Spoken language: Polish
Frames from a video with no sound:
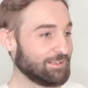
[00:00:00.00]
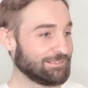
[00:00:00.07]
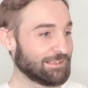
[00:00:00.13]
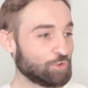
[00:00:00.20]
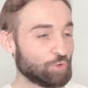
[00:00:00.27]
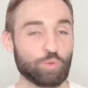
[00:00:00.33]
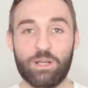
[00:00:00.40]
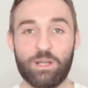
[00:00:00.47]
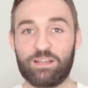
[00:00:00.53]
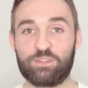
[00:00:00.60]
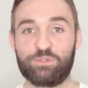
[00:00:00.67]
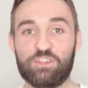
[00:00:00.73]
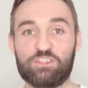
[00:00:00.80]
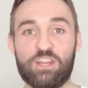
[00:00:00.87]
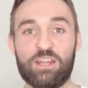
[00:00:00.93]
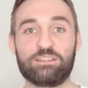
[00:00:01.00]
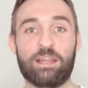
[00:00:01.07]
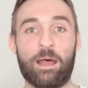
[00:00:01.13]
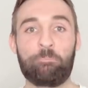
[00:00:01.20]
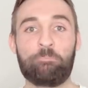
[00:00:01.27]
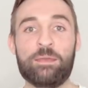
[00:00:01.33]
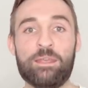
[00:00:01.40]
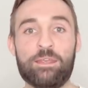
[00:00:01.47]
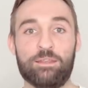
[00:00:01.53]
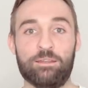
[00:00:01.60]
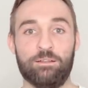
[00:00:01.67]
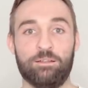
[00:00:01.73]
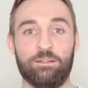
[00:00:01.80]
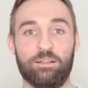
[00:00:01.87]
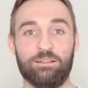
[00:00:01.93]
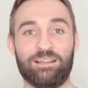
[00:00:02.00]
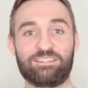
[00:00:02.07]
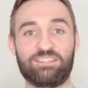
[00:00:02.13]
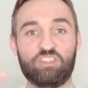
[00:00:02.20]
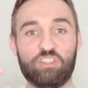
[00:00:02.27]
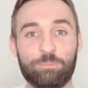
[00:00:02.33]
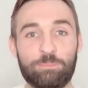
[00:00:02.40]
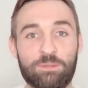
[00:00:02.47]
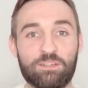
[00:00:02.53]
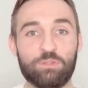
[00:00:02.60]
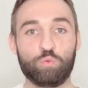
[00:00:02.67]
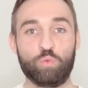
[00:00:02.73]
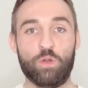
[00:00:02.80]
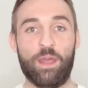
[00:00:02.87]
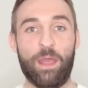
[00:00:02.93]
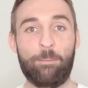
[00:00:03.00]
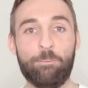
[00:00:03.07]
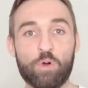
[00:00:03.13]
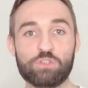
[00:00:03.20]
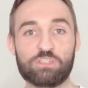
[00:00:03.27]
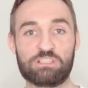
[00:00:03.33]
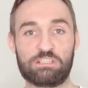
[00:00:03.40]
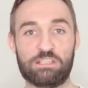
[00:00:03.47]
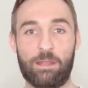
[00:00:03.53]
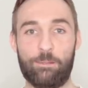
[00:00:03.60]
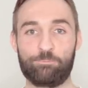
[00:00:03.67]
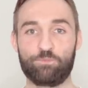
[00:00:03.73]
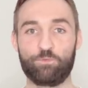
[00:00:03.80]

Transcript: natura, zwierzęta, my, nasze zmysły, emocje,